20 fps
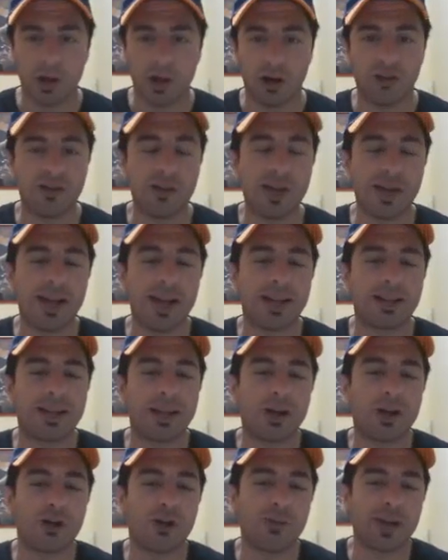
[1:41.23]

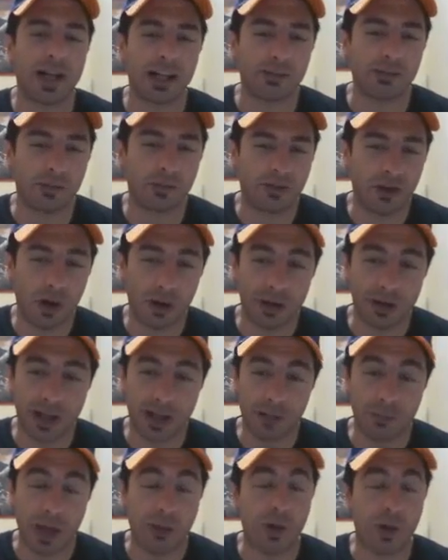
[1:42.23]
Ovviamente come Realm God
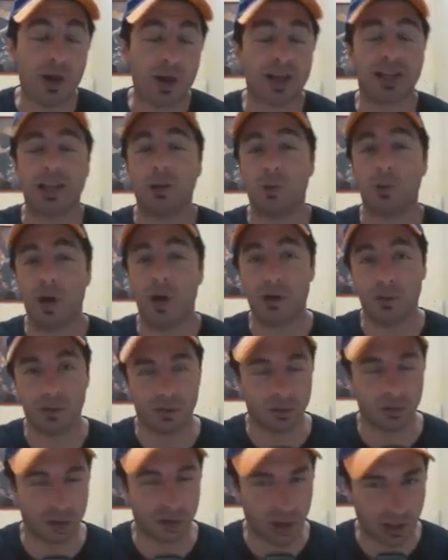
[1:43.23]
abbiamo anche il nuovo
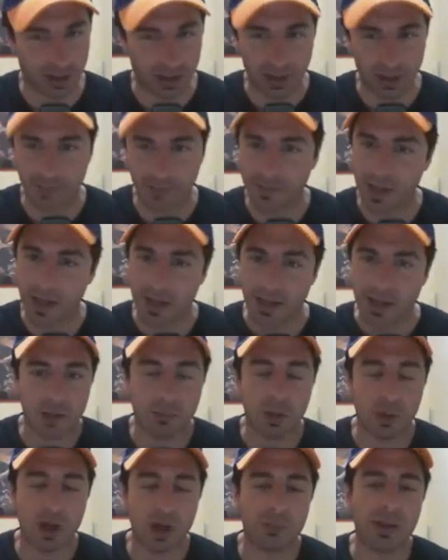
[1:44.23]
Gogeta,
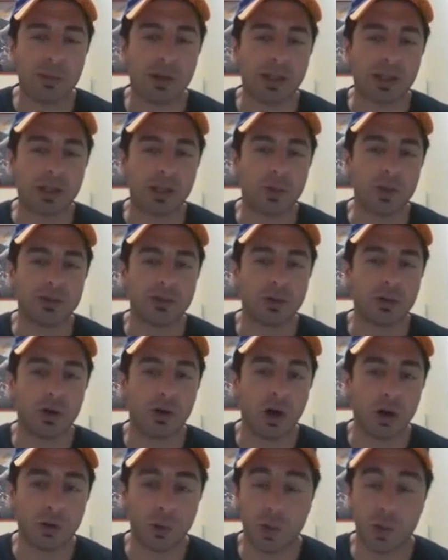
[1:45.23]
poi abbiamo anche questo
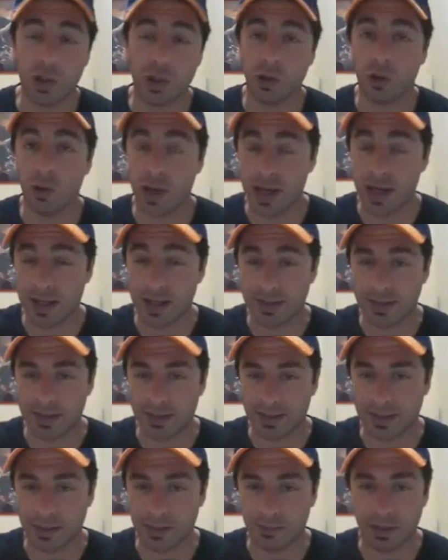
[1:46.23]
Goku, quello
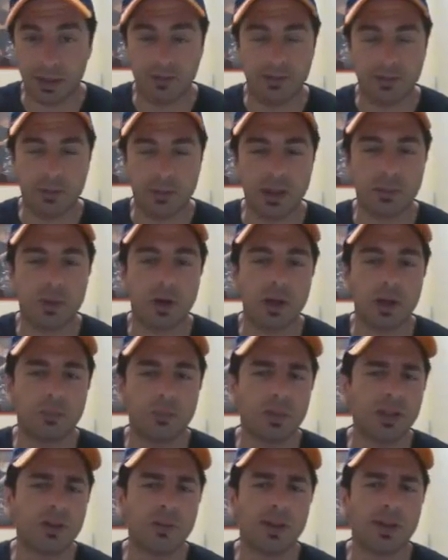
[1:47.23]
Ezza, sempre del film di Broly.
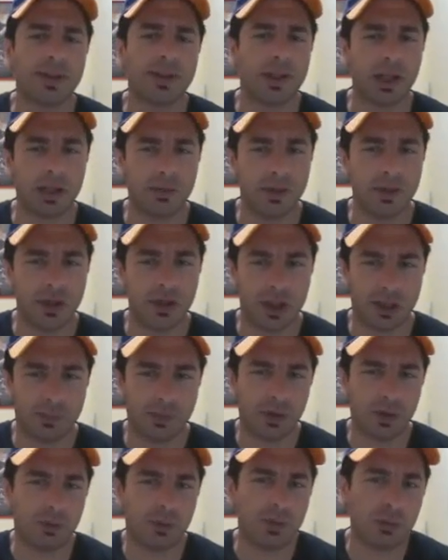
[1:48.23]
Potevo mettere anche Vegeta,
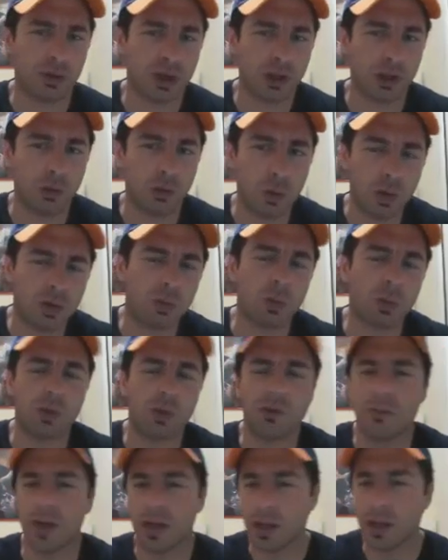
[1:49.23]
però abbiamo già lui,
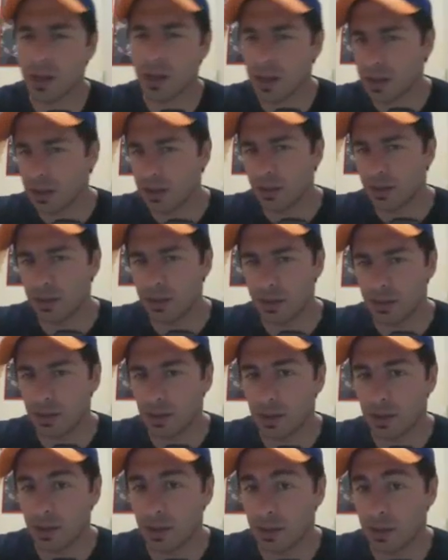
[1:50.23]
comunque vabbè.
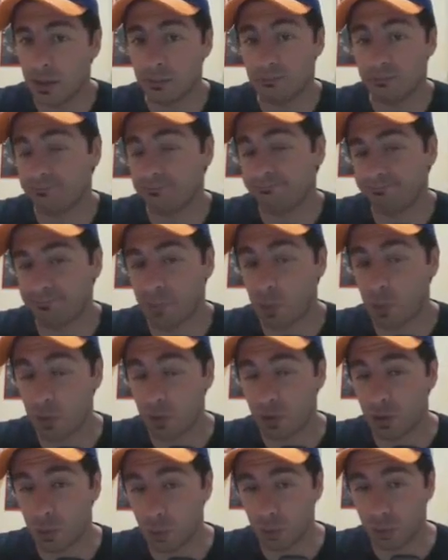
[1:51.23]
Eh, a
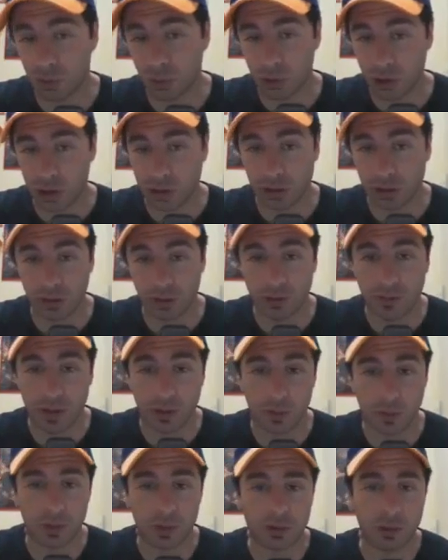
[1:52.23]
questo punto ho scelto di
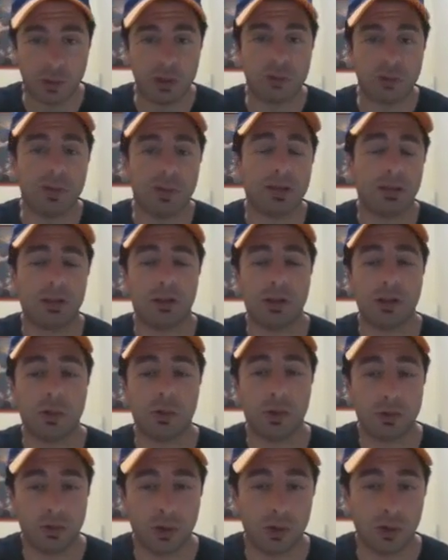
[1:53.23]
fare in questo modo, metterci
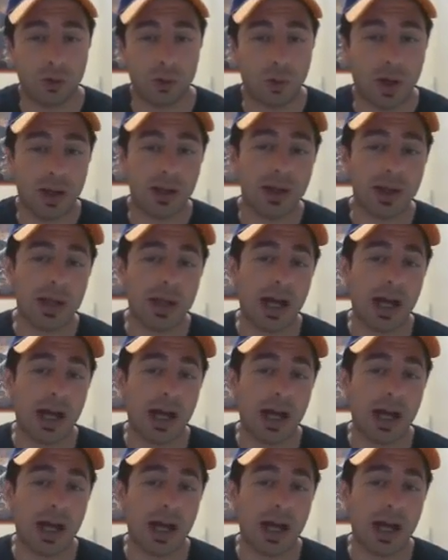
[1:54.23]
questo Goku qua.